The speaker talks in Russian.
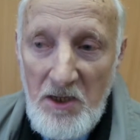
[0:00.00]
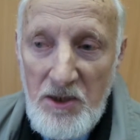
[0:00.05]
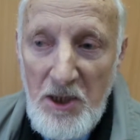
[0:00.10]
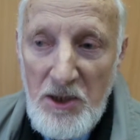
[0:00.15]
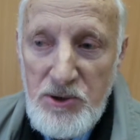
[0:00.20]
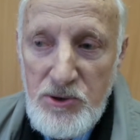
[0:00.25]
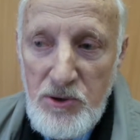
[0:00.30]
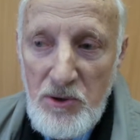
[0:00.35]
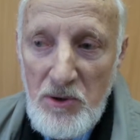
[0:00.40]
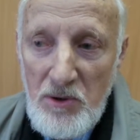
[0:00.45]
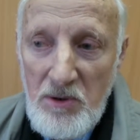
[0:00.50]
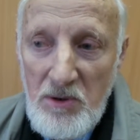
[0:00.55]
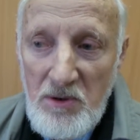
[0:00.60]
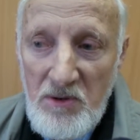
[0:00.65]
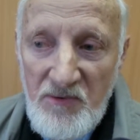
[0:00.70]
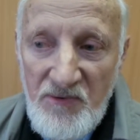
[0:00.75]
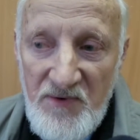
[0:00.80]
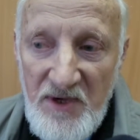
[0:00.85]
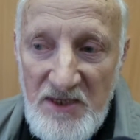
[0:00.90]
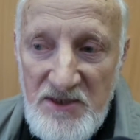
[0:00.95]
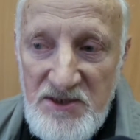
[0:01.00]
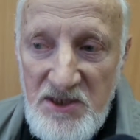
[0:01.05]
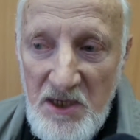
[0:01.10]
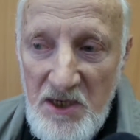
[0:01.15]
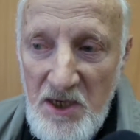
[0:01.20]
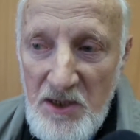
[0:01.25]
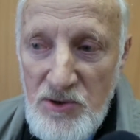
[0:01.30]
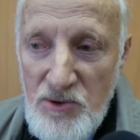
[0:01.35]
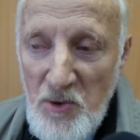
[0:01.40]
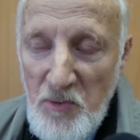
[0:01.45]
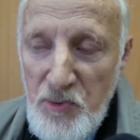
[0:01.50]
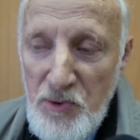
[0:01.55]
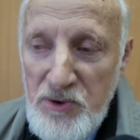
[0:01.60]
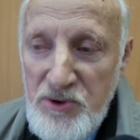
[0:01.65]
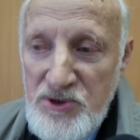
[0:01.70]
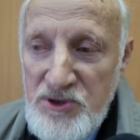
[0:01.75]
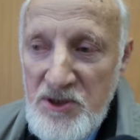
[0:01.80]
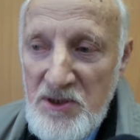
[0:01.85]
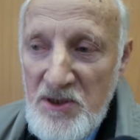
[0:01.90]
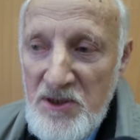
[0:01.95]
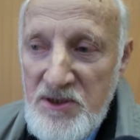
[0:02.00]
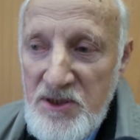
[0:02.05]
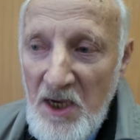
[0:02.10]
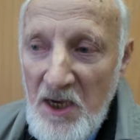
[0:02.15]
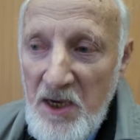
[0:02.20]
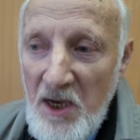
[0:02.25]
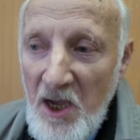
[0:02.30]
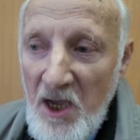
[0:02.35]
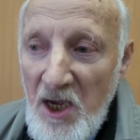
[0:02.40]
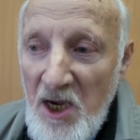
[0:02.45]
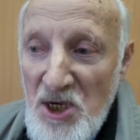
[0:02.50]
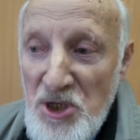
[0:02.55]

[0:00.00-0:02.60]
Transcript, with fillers: Так что э, в конце концов получилось так,